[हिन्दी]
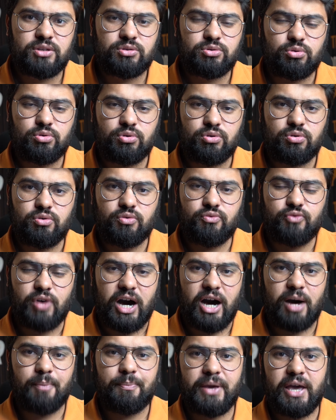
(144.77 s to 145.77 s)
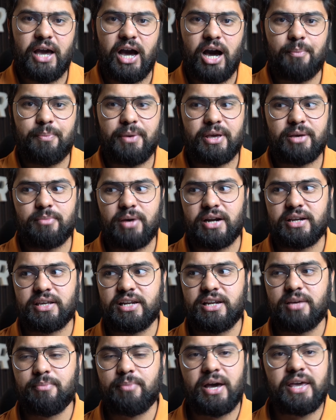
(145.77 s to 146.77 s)
तो वहाँ पे आप एक बार
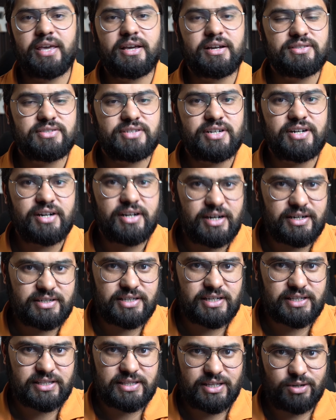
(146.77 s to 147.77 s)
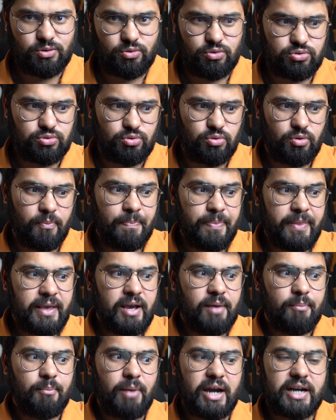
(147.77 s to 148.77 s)
के लिए बाई कंसिडर कर सकते हो तो
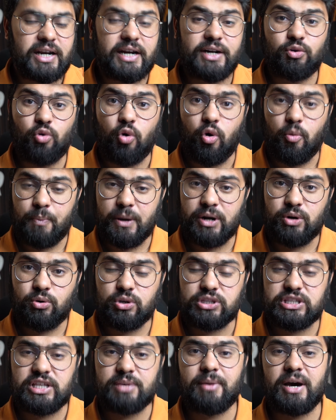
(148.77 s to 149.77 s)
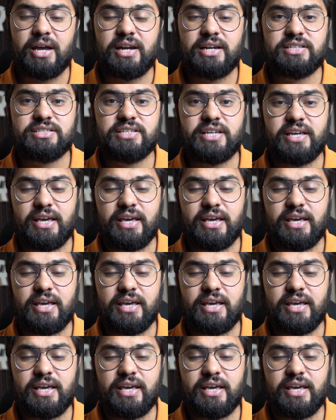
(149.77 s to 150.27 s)
मार्केट ओपन होते मान लीजिए